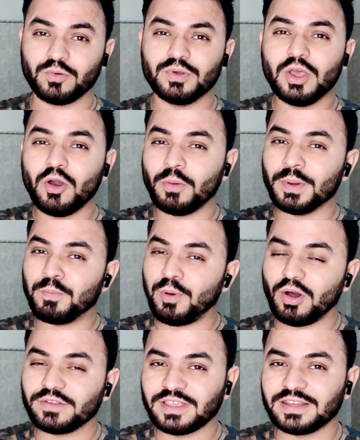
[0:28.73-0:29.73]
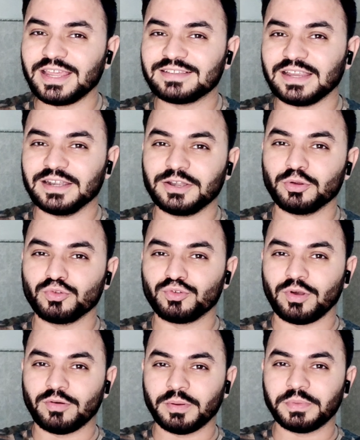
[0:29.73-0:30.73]
हूँ और मैं बहुत ज्यादा एक्साइटेड हो चुका
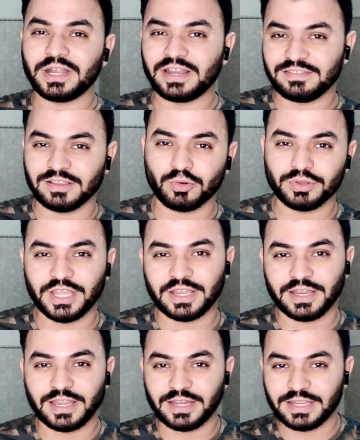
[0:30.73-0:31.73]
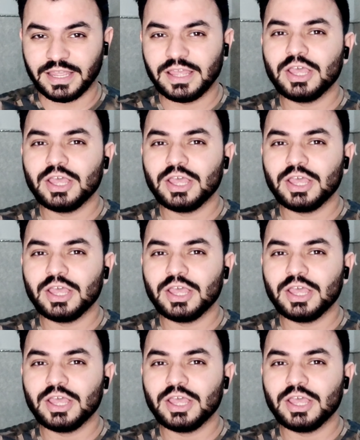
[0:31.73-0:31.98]
हूँ अब ये टीजर को देखने के लिए